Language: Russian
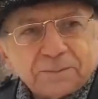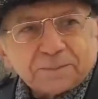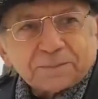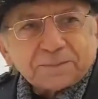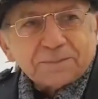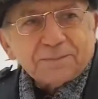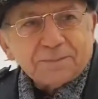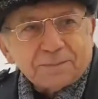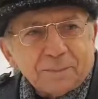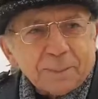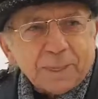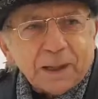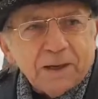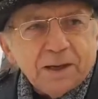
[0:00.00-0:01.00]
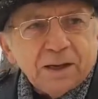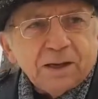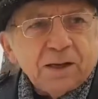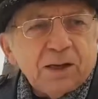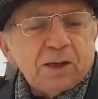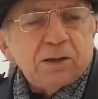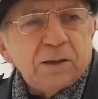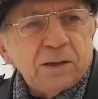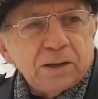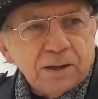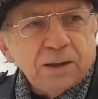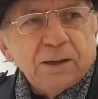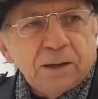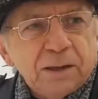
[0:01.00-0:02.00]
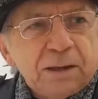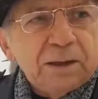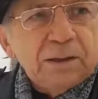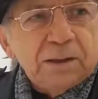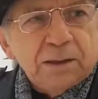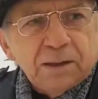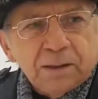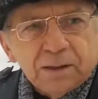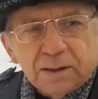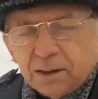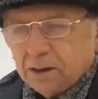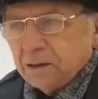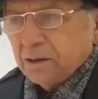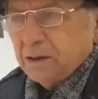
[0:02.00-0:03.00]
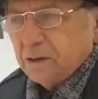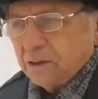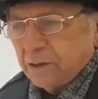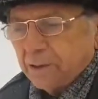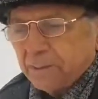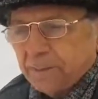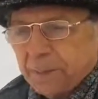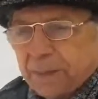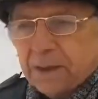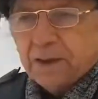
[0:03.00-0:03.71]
Могу ли, может быть, извините, пожалуйста, может, может ли быть так, что вот